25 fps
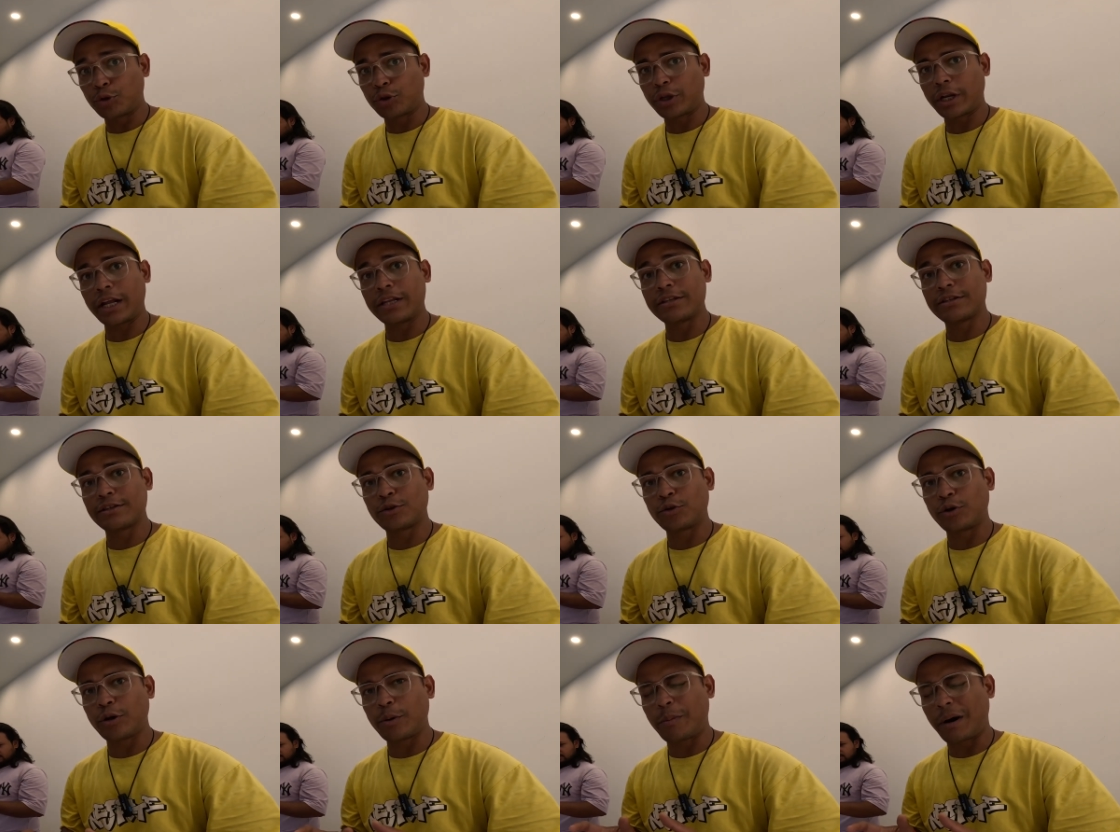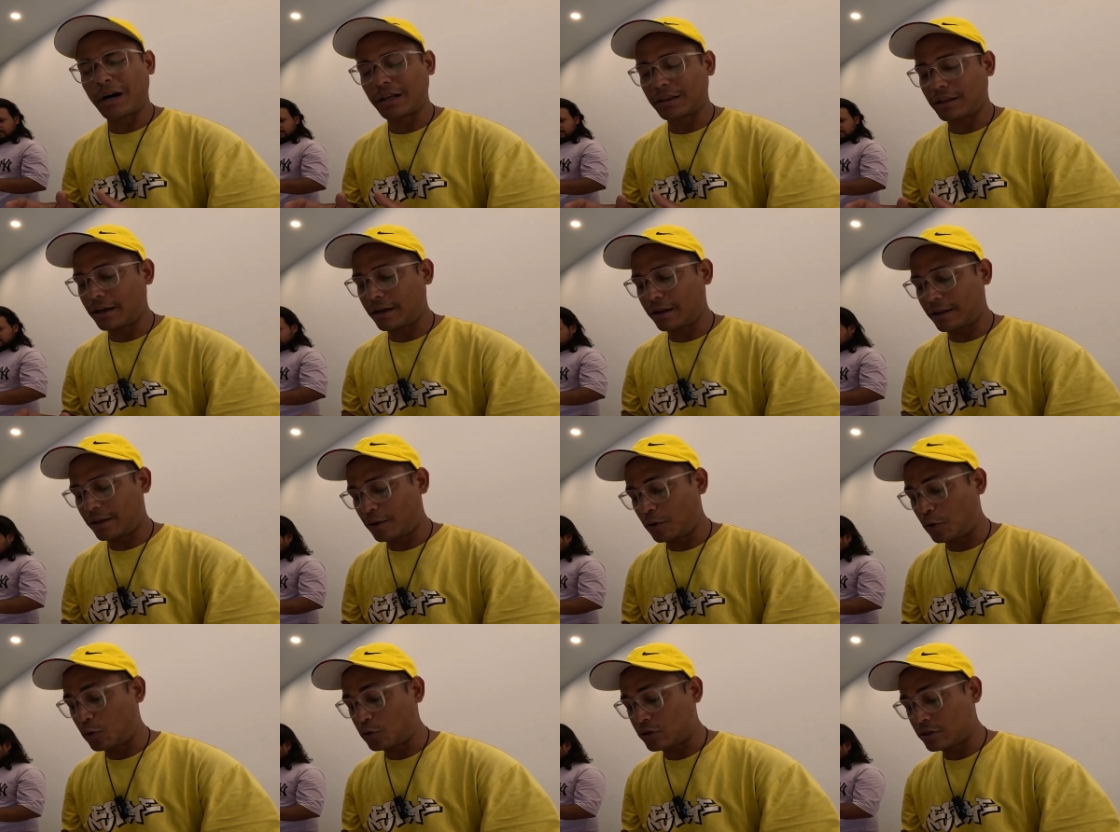होता है इनसे थोड़ा बातें
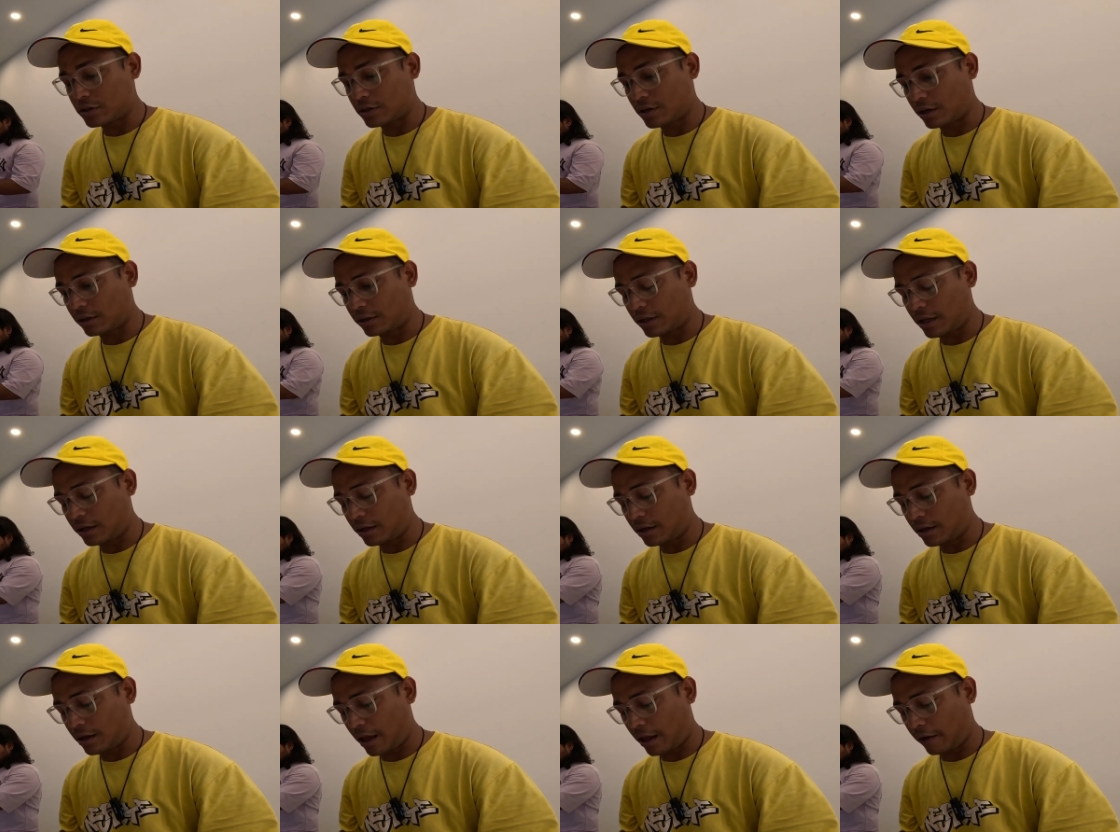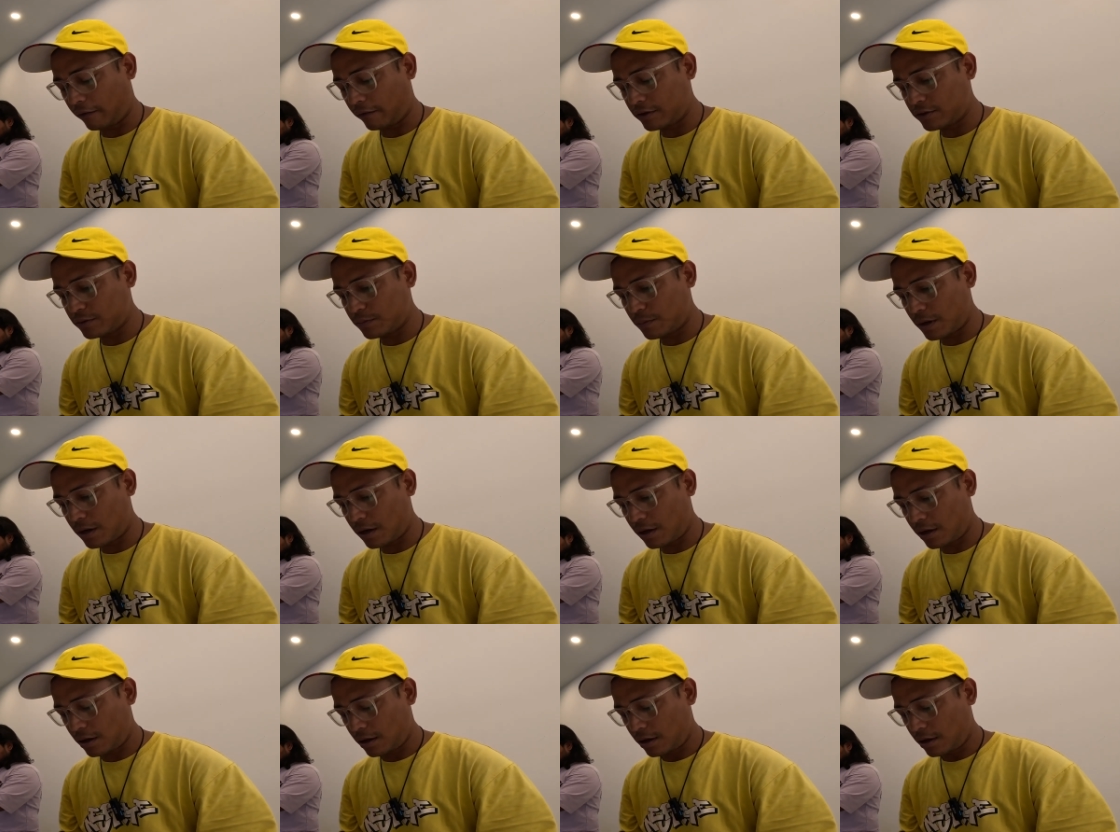करने की कोशिश करते हैं इनकी लैंग्वेज
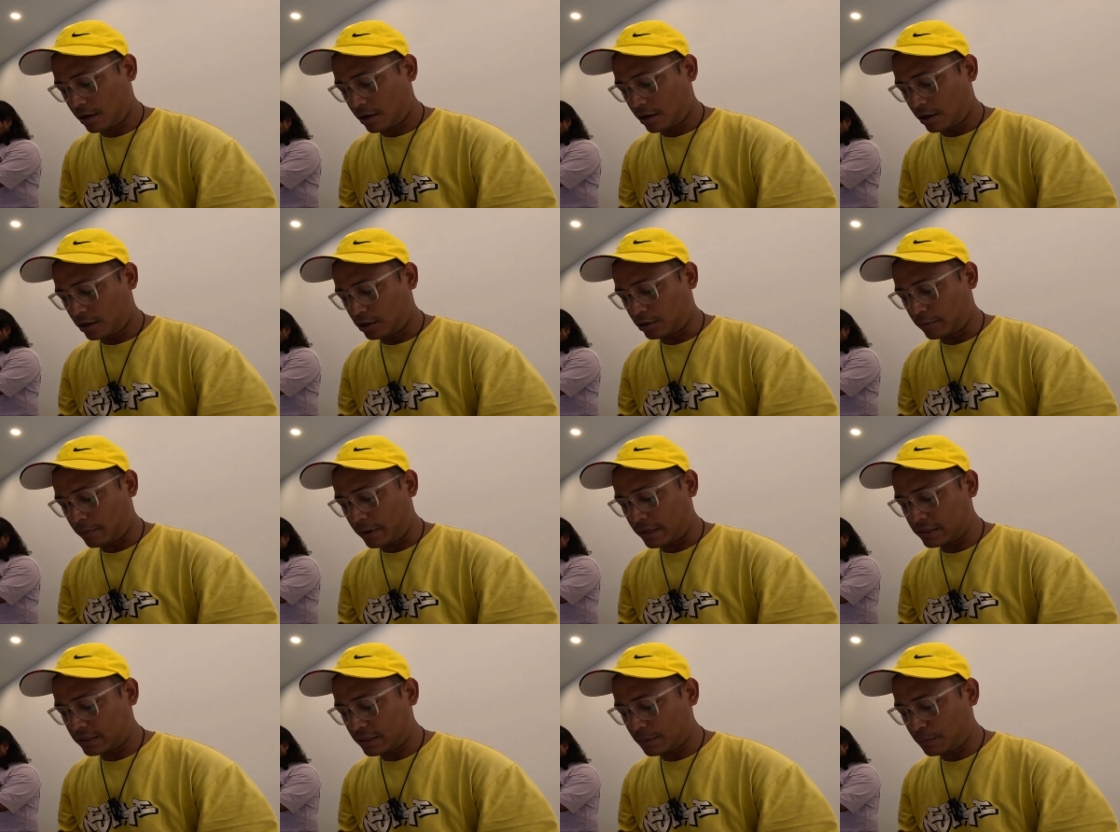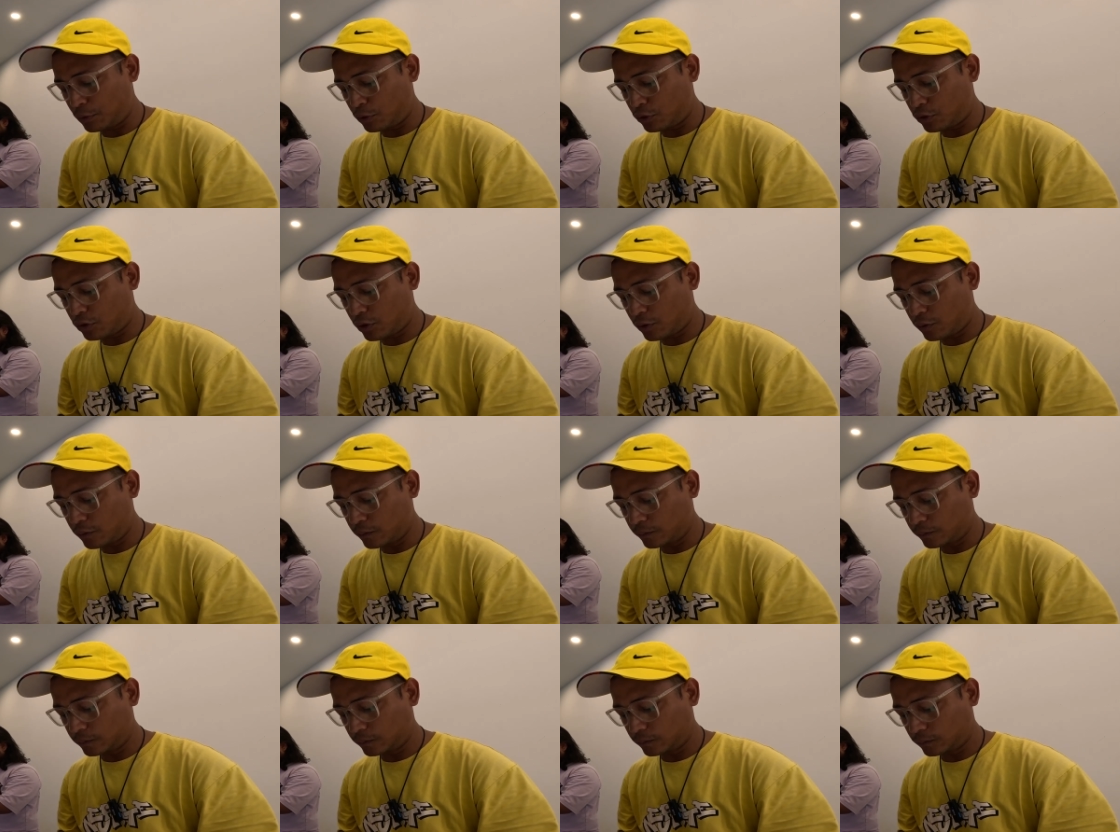में तो मैं इनसे पूछता
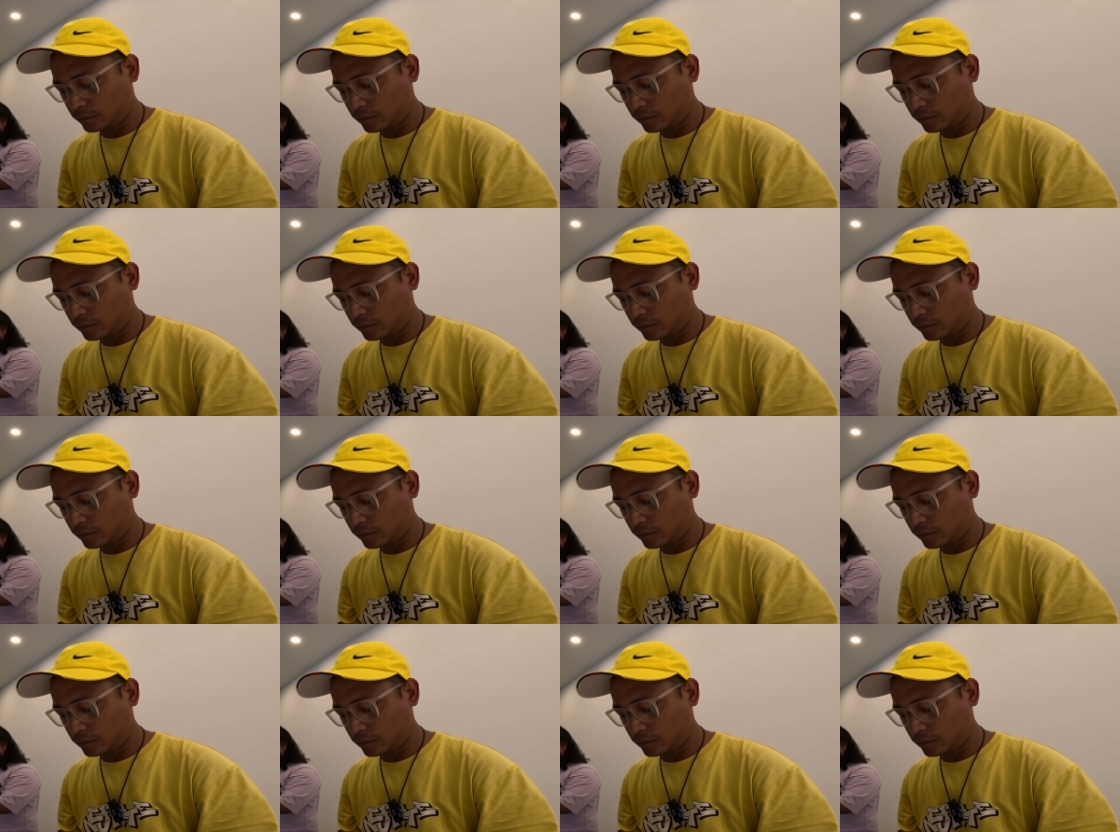हूँ